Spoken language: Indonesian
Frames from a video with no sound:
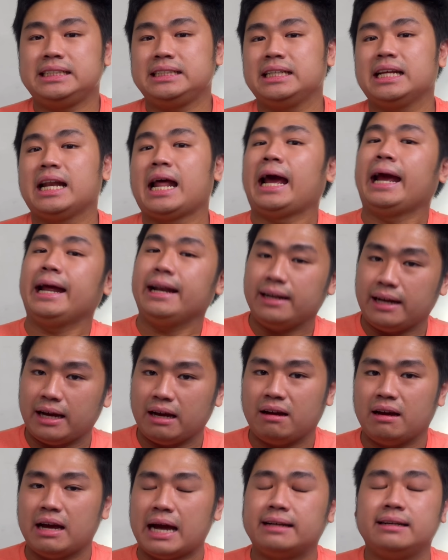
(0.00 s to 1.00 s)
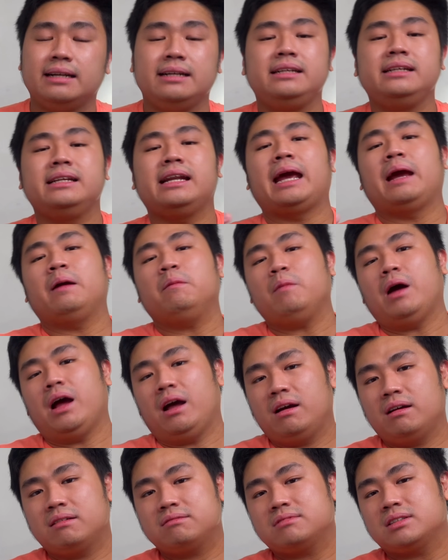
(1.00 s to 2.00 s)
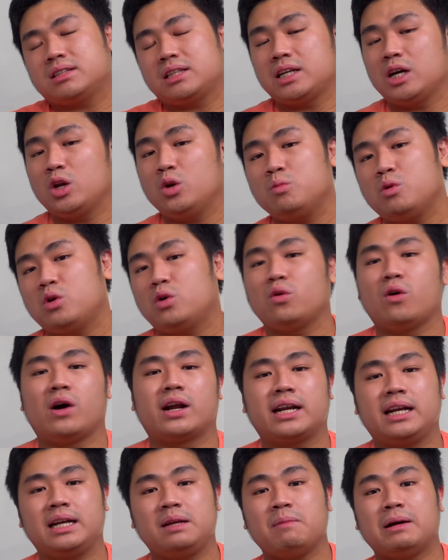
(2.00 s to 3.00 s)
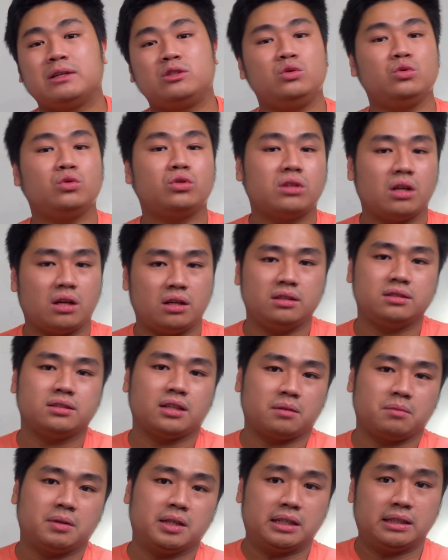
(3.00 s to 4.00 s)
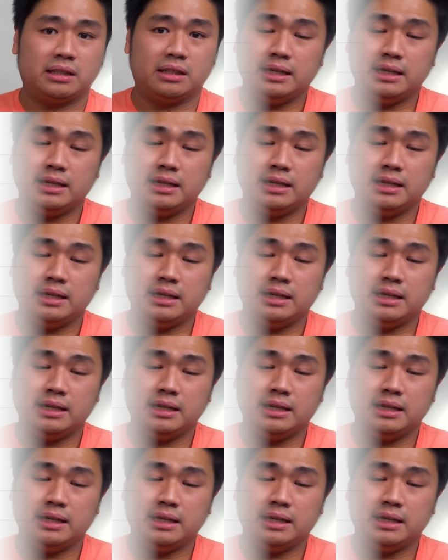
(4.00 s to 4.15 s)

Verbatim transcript: sisi lainnya ada dilema ketika lo mau keluarin 5 juta di segmen ini.